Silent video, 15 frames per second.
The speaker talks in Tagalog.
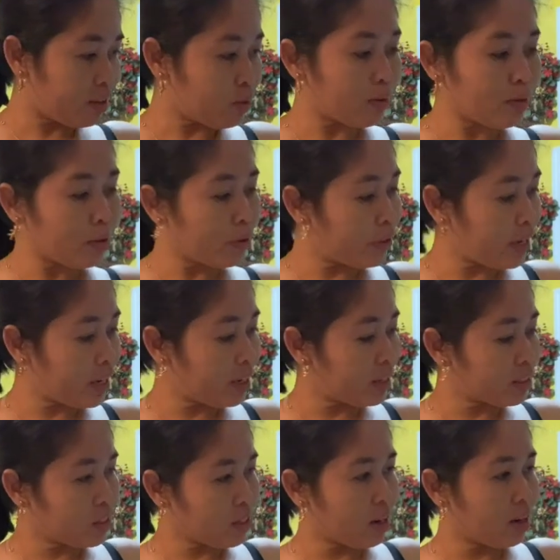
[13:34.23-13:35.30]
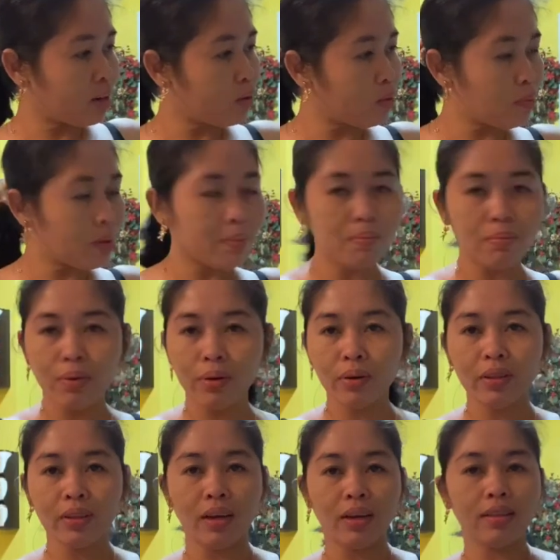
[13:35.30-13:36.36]
tuluyan na siyang
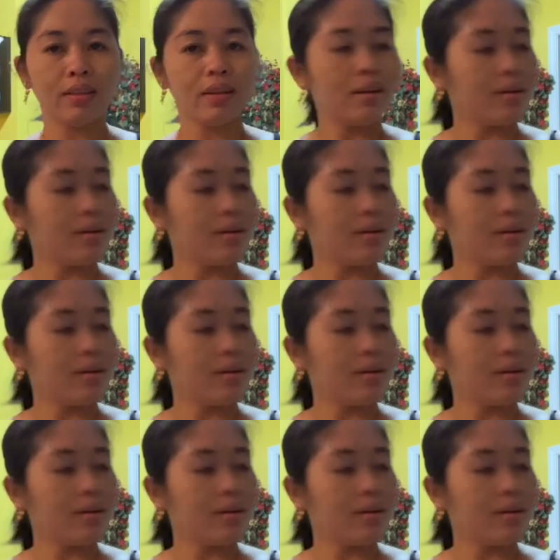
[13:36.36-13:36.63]
lumambot at